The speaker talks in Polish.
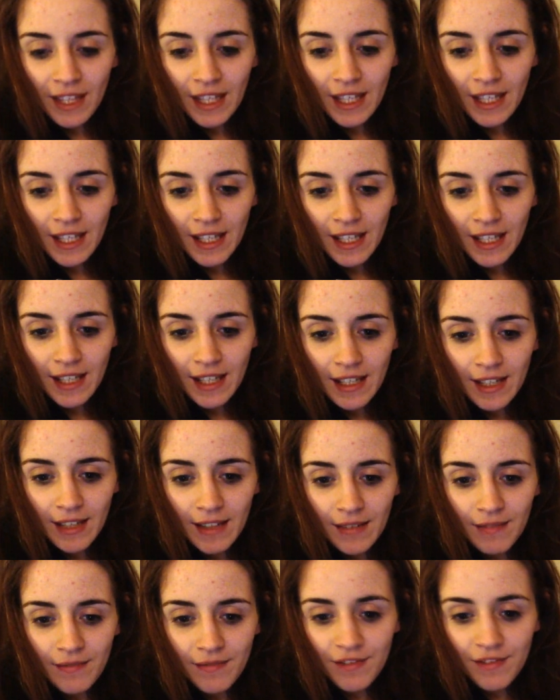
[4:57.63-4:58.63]

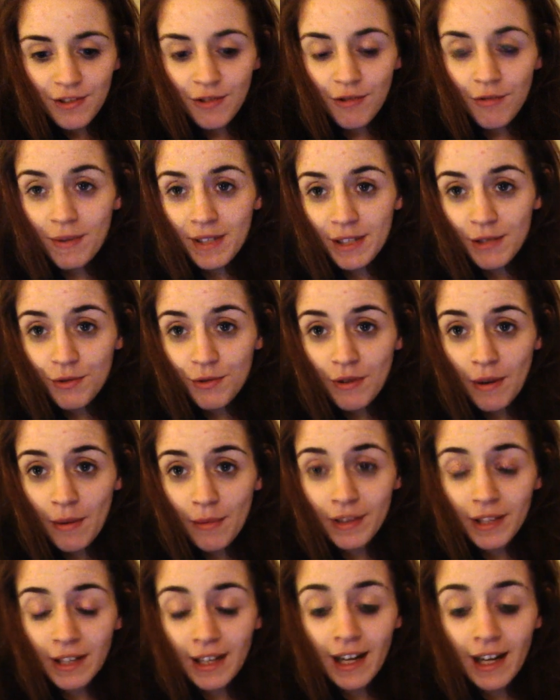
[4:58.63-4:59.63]
I w sumie
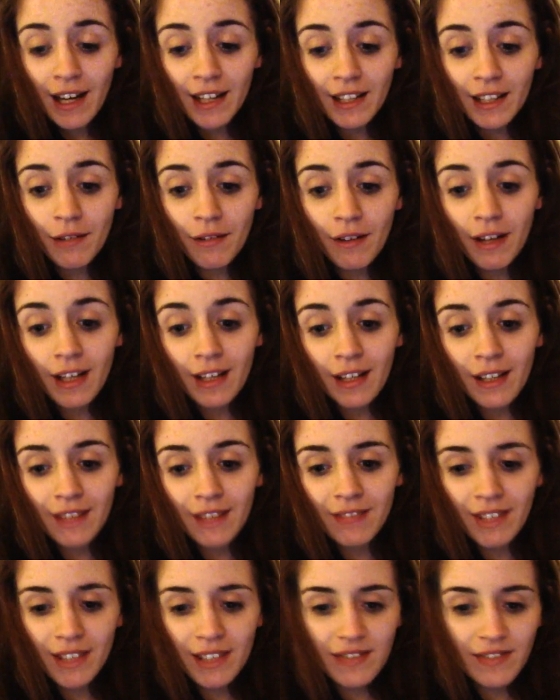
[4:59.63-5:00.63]
założyłam ten kanał,
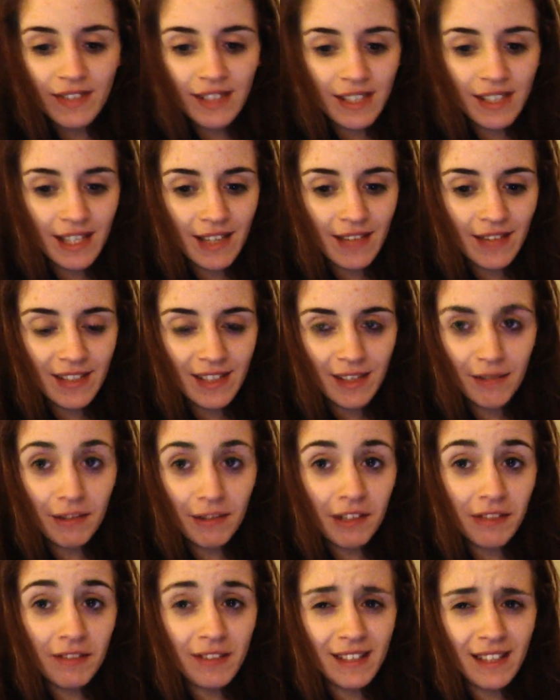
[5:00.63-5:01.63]
ale wiele z Was nie wie,
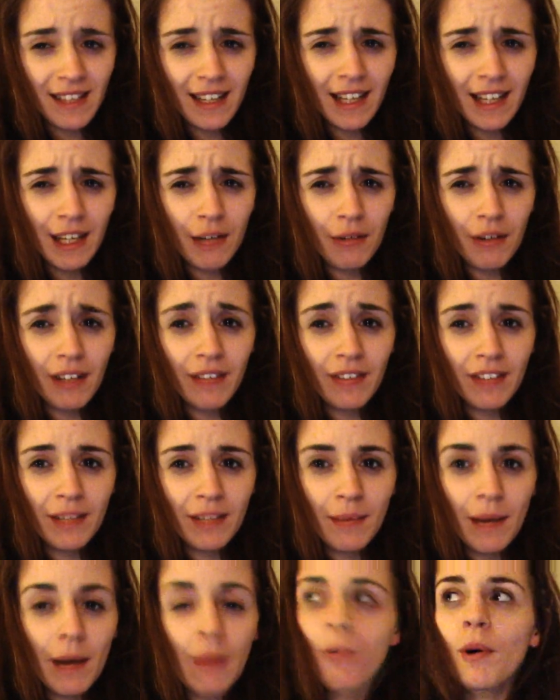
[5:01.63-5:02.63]
zakładając ten kanał, ja nawet
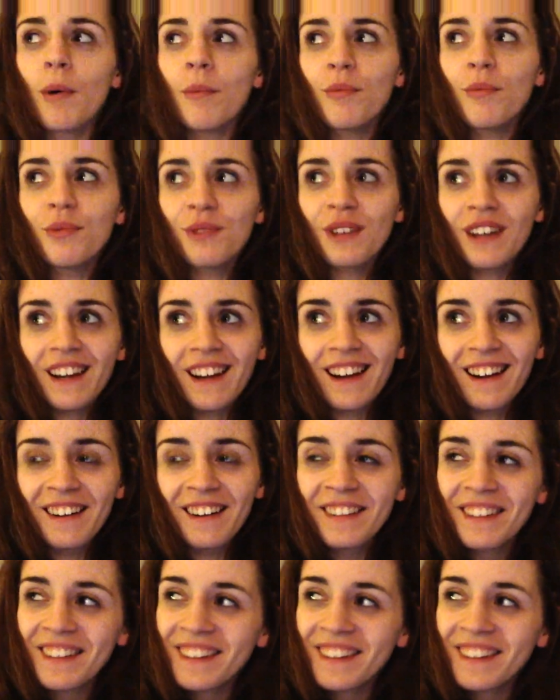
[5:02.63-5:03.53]
nie miałam komputera